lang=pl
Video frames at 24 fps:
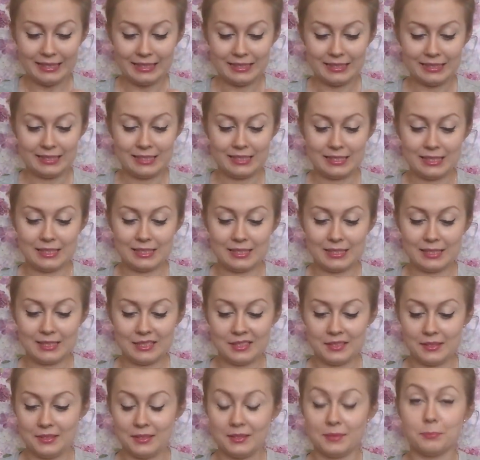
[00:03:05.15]
E,
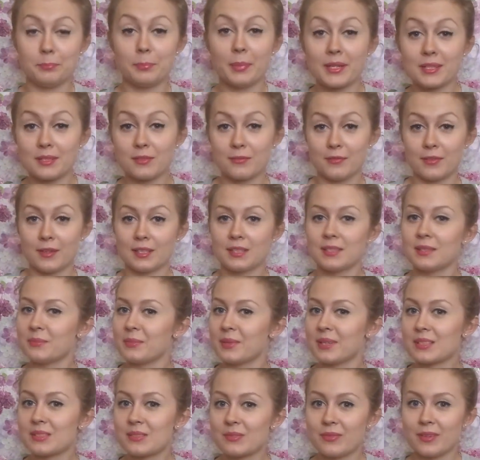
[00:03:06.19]
bardzo fajnie,
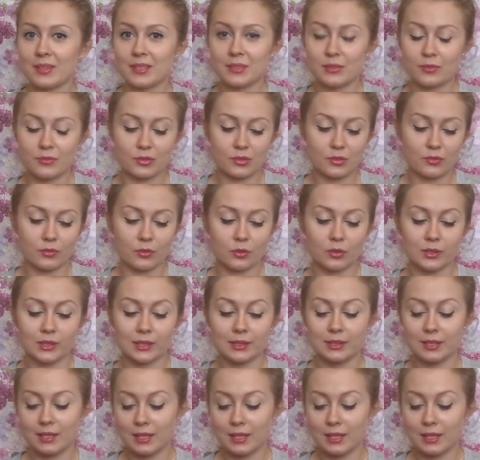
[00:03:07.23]
bardzo fajnie to wszystko wygląda.